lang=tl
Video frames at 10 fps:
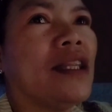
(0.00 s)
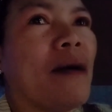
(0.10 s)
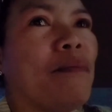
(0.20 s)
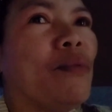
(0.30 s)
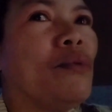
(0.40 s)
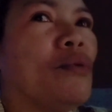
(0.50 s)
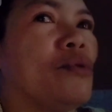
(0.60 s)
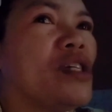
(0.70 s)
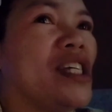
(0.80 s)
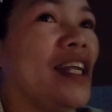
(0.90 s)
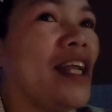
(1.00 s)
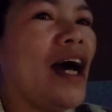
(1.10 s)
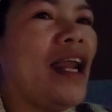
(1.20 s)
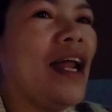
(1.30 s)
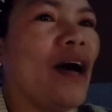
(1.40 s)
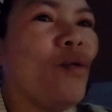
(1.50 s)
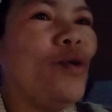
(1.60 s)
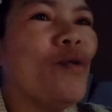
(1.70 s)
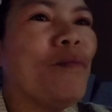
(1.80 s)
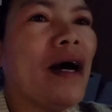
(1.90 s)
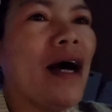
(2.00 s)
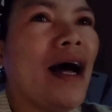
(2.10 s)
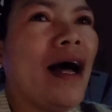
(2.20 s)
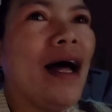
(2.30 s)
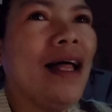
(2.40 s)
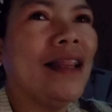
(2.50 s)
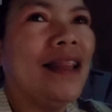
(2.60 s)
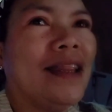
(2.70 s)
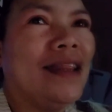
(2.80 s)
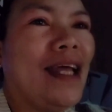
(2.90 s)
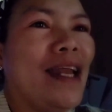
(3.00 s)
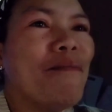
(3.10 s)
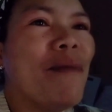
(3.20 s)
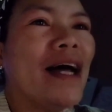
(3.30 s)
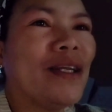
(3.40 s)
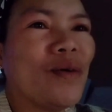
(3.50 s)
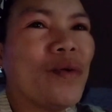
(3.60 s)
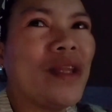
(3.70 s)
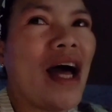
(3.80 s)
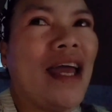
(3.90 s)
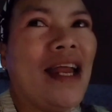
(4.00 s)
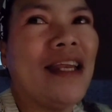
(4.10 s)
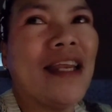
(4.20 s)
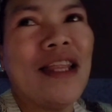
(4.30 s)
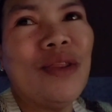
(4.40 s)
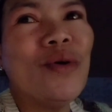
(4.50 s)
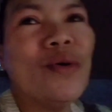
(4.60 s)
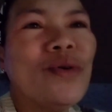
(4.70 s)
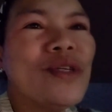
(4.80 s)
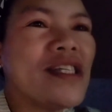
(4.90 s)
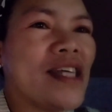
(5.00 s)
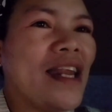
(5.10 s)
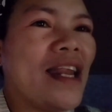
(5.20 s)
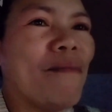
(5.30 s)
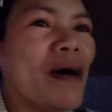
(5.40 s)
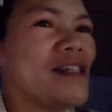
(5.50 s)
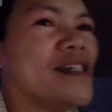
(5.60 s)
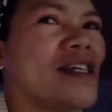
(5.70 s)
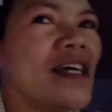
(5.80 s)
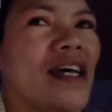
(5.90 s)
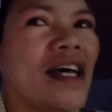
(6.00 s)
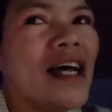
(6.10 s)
tapos inaalala ko yung mga nilabhan ko dahil nandoon sa labas